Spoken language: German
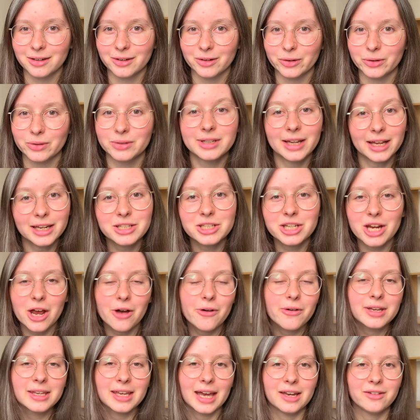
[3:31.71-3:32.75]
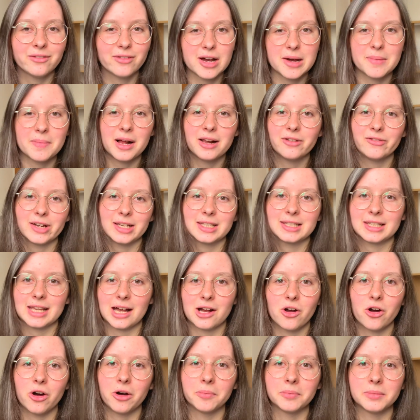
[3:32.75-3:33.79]
Und dann schaue ich einfach mal, was da
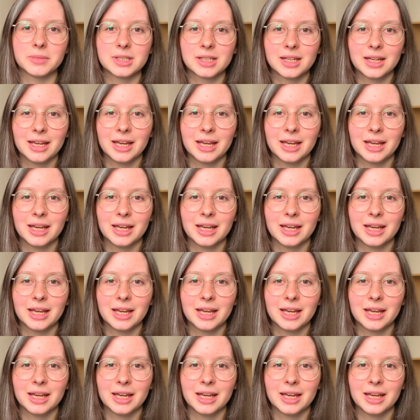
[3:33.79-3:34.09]
kommt.